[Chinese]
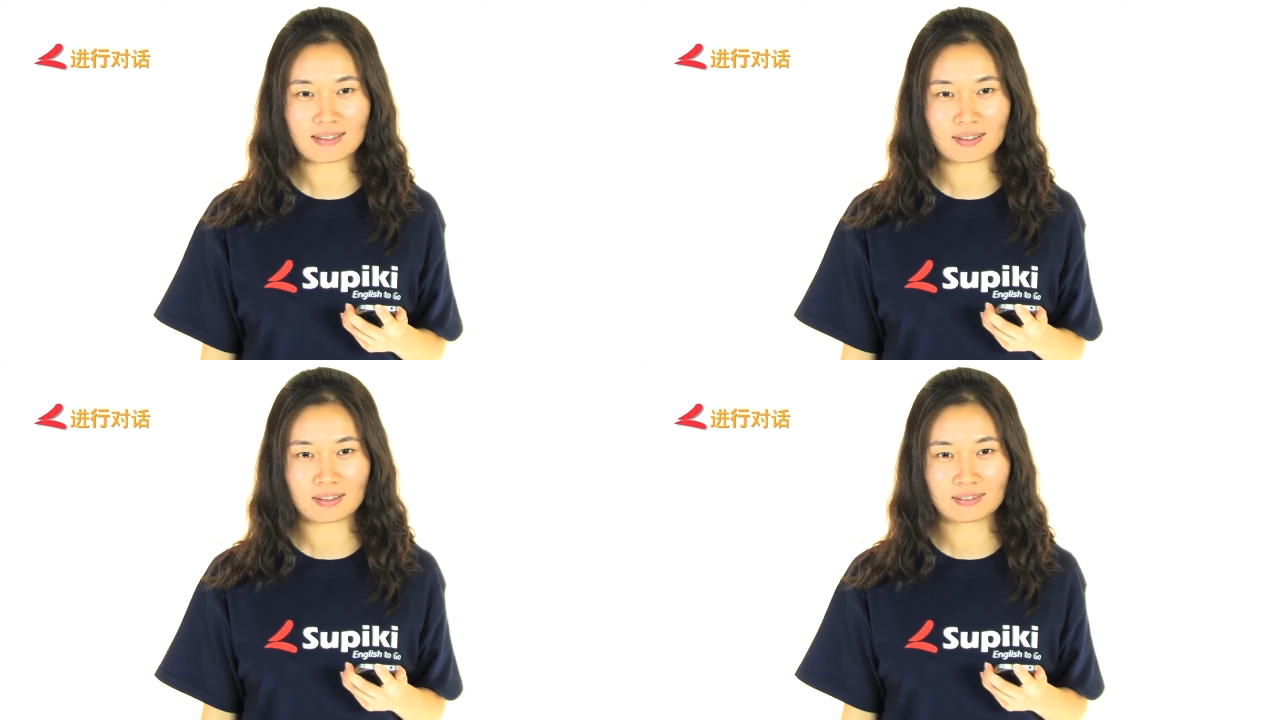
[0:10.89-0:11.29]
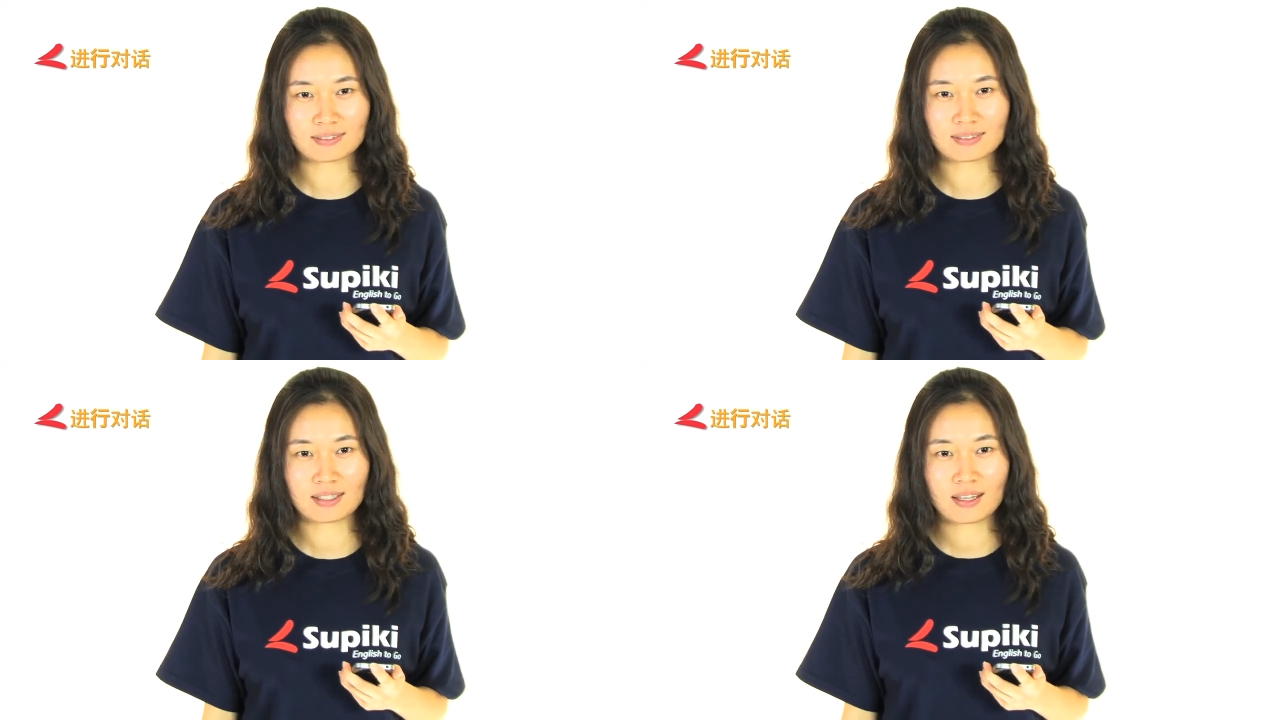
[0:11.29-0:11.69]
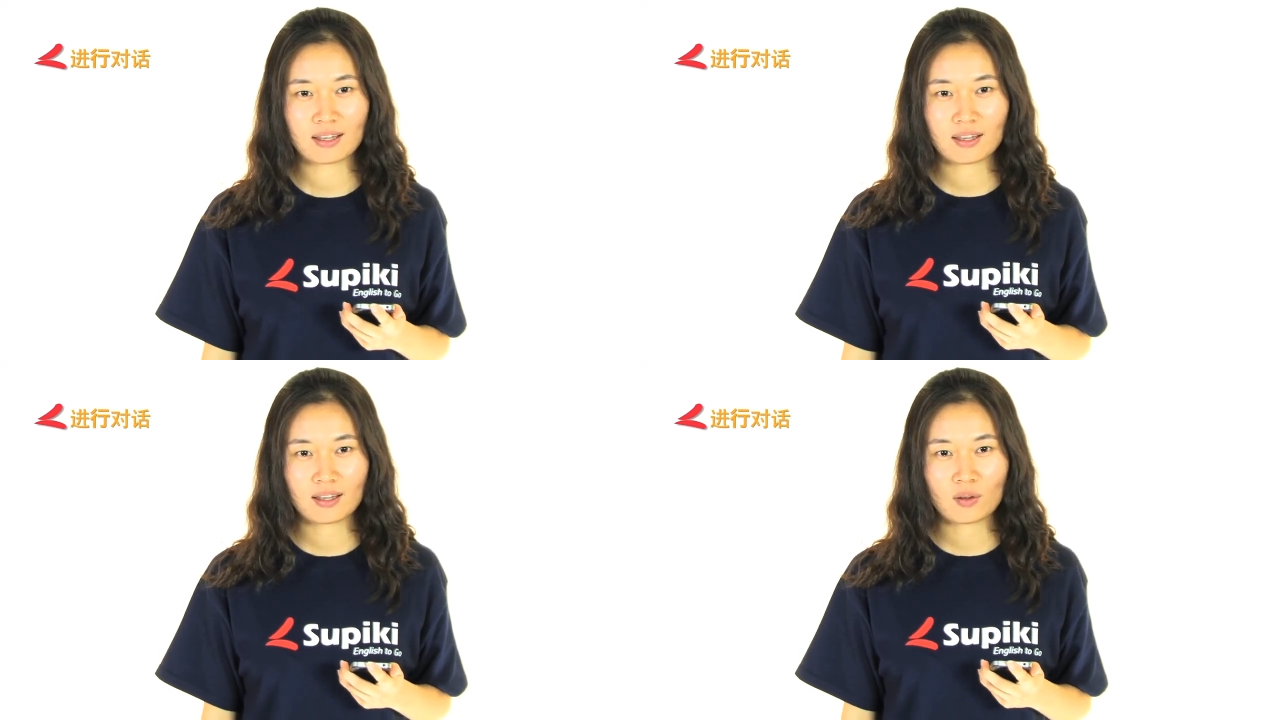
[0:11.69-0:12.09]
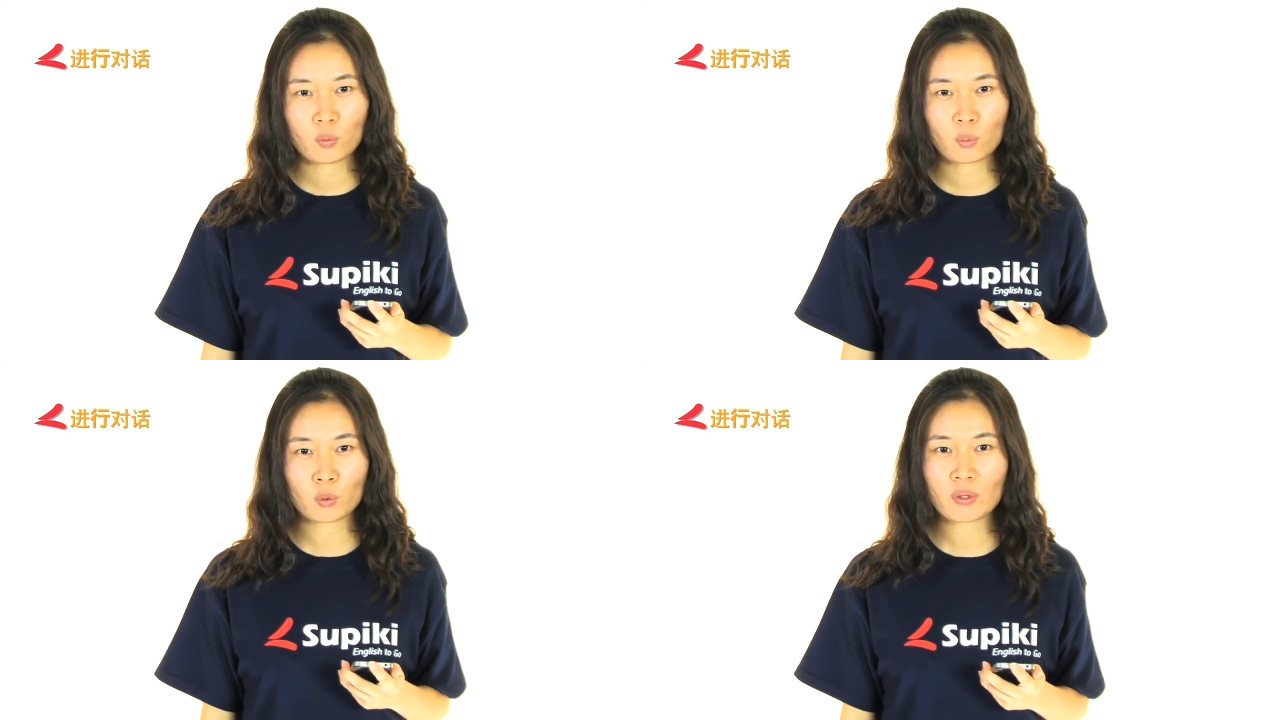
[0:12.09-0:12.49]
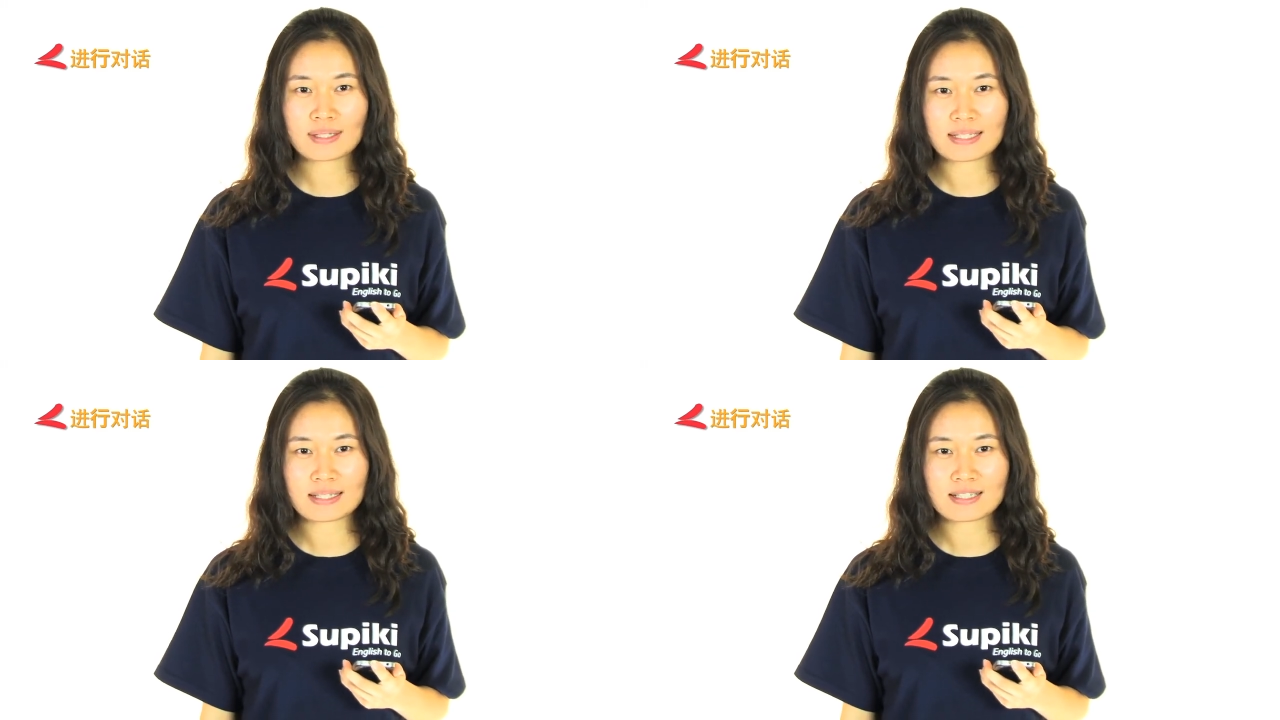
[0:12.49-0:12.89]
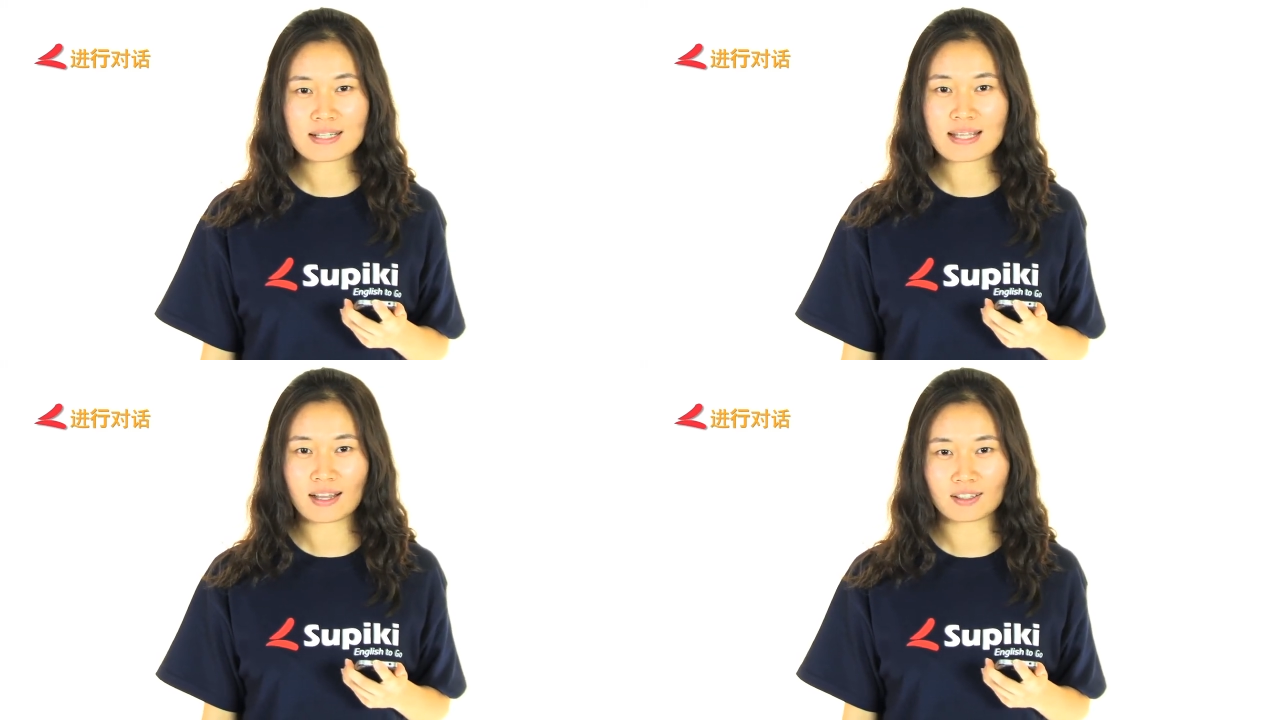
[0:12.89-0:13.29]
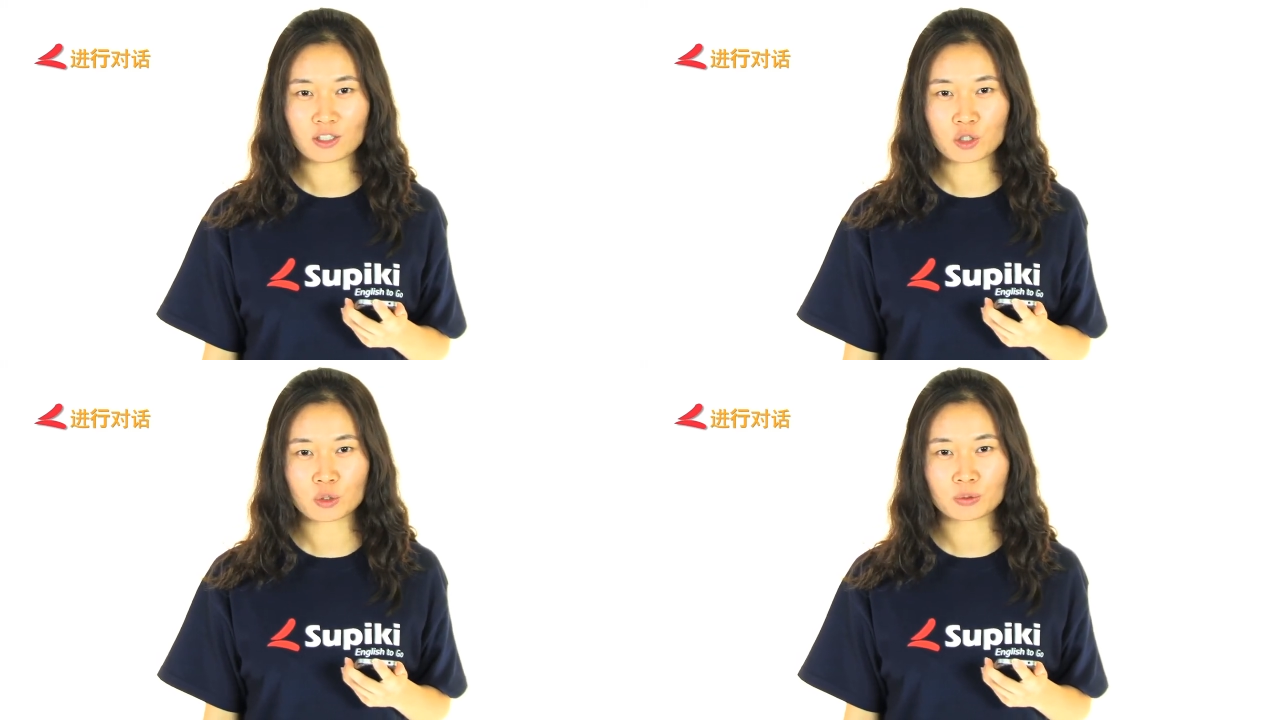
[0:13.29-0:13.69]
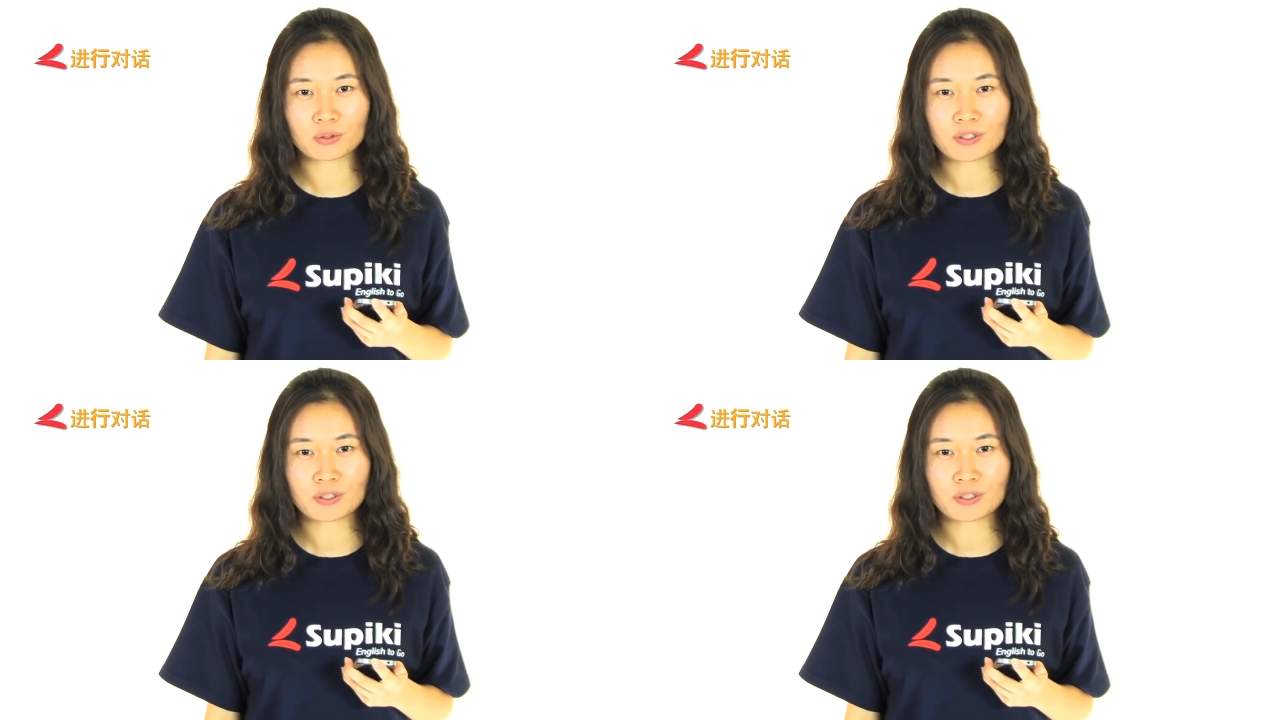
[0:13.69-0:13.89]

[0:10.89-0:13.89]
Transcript: 能。无论你身在何处